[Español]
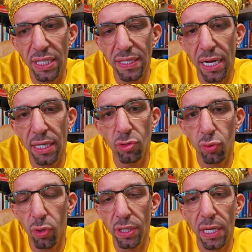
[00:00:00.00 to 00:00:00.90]
inicias en
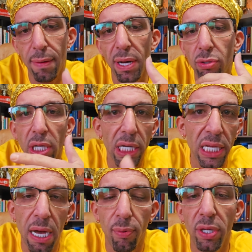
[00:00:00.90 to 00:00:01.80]
tu la valorías
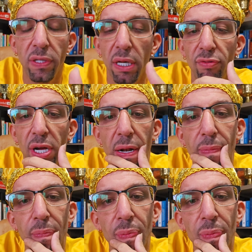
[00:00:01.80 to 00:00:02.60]
y ya puedes sacrificar.